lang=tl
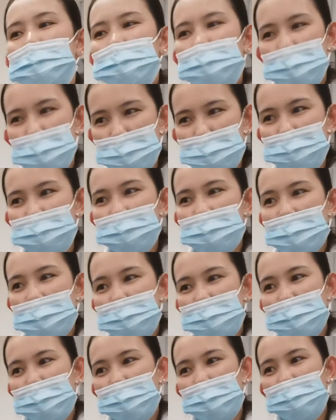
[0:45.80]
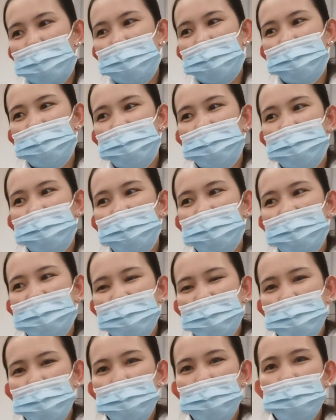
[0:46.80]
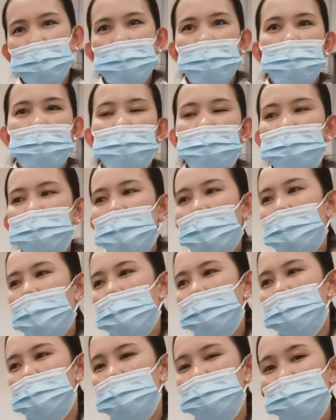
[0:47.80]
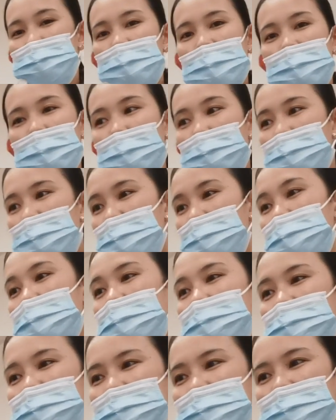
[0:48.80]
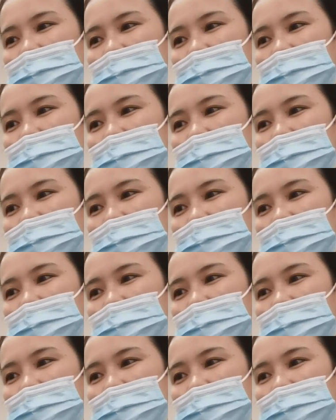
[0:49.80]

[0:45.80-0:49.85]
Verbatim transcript: Tapos na mo. po yung kontrata. Kailan ka uuwi? Nag-additional ako ng 6 six